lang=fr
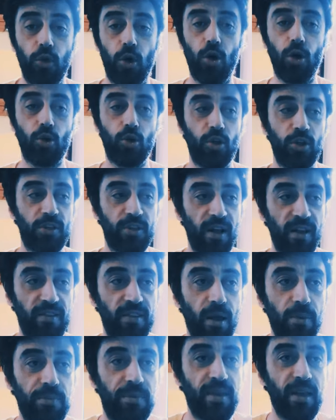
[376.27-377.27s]
Donc,
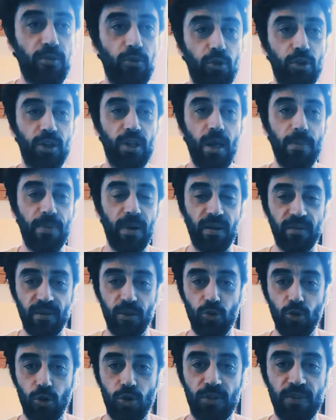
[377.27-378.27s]
Shazam, qu'est-ce que j'en ai
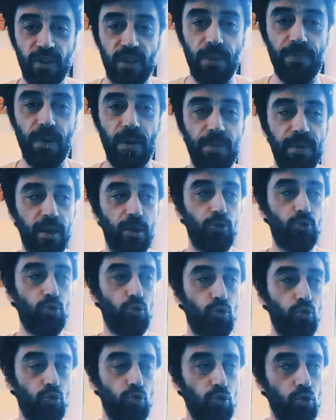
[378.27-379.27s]
pensé de que c'était pas bien
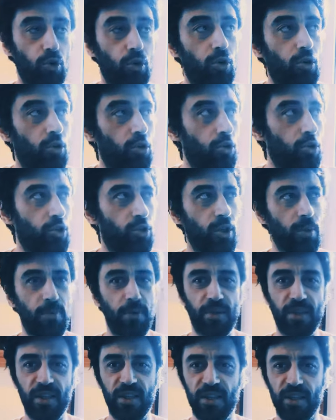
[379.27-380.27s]
du tout euh, Je l'ai
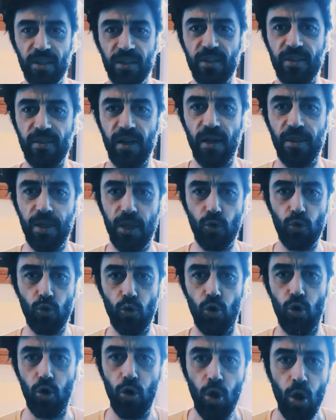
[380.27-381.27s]
peut-être déjà dit dans en
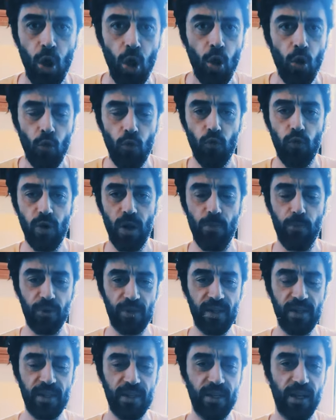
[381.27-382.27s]
intro, vous l'avez
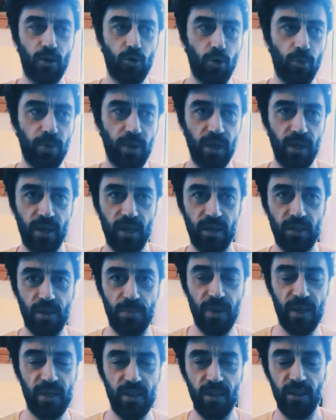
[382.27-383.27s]
peut-être déjà compris quand j'ai
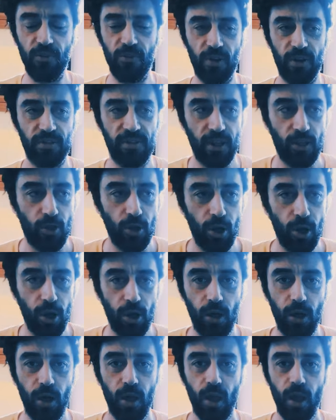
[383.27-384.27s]
parlé des différents
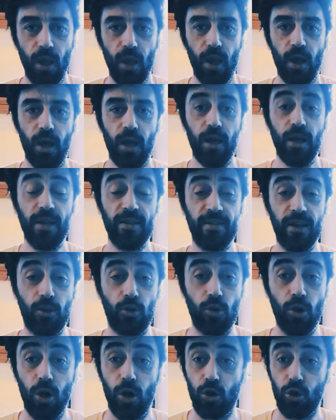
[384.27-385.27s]
acteurs. Les
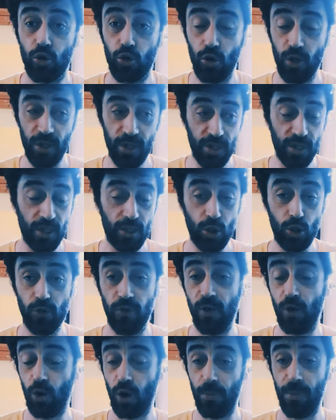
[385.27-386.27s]
acteurs, je l'ai déjà dit, je
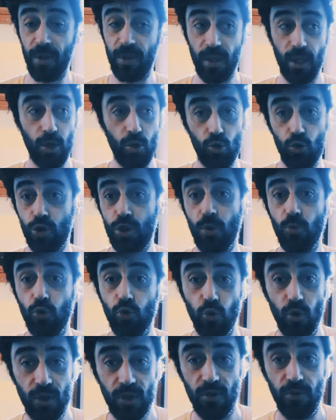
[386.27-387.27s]
vais le répéter une deuxième ou
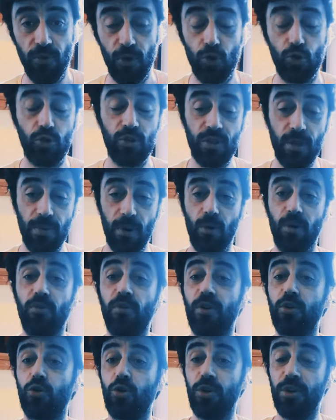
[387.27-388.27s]
une troisième fois, je ne sais pas combien de
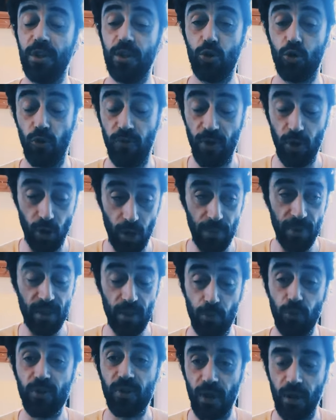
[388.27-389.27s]
fois je l'ai dit, je vais le
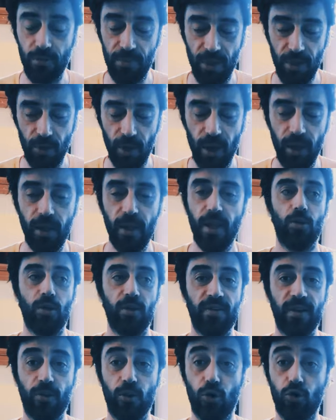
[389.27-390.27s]
répéter pour que ça rentre bien dedans.
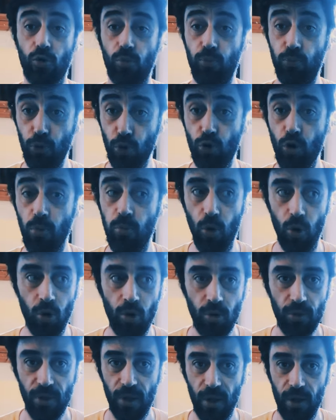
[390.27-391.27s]
Les acteurs sont plutôt
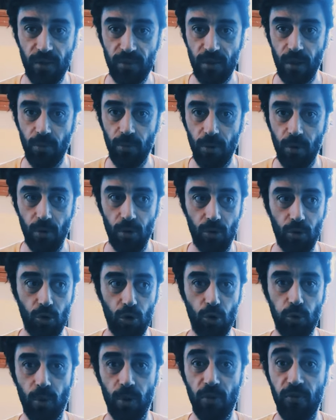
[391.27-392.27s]
bons dans l'ensemble, on
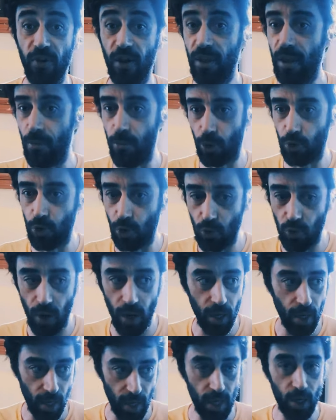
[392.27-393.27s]
leur demande de faire n'importe
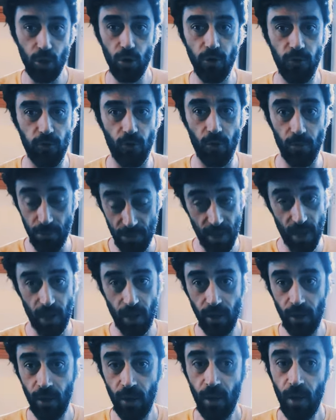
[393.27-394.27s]
quoi et ils le font
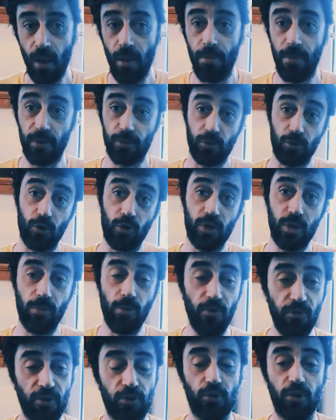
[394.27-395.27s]
bien, parce que ce sont des
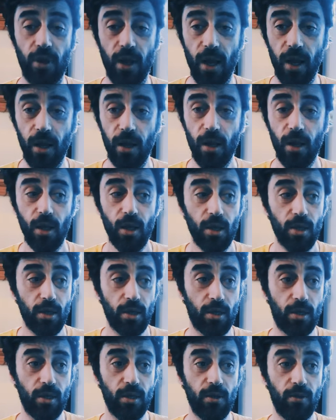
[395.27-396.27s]
professionnels
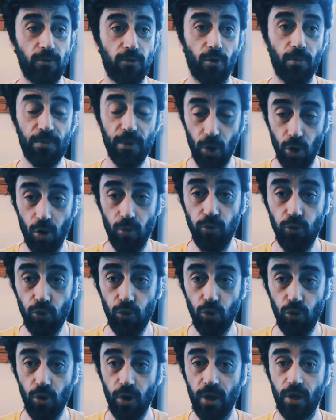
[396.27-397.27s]
et qui font bien leur
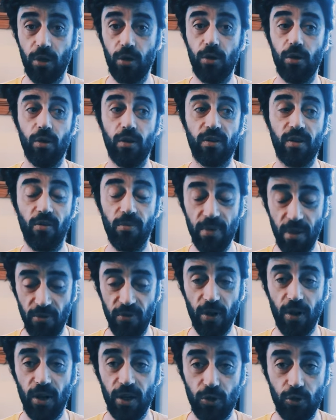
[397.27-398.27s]
boulot et qui savent bien
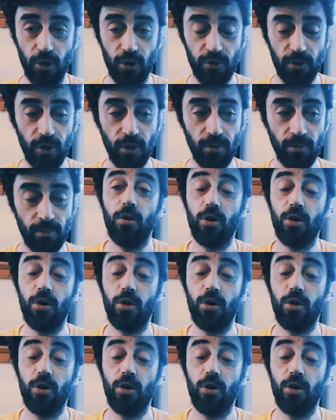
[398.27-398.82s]
faire les choses.